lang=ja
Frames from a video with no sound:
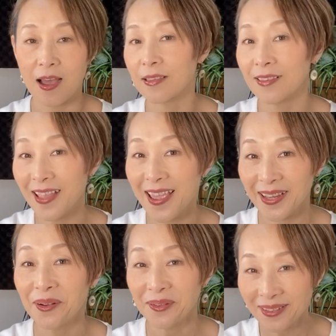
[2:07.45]
あって
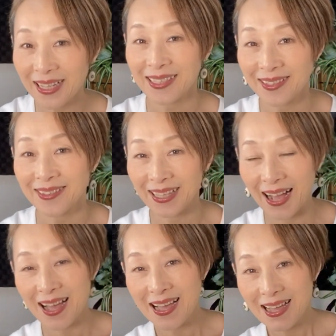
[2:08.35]
いろんな種類
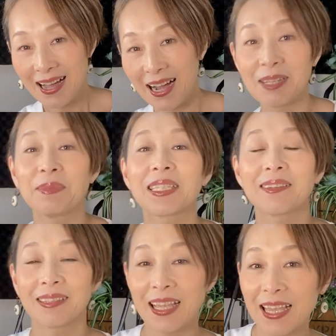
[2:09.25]
があります
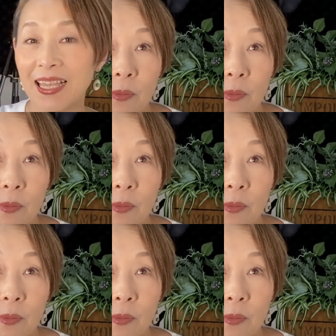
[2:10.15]
よね。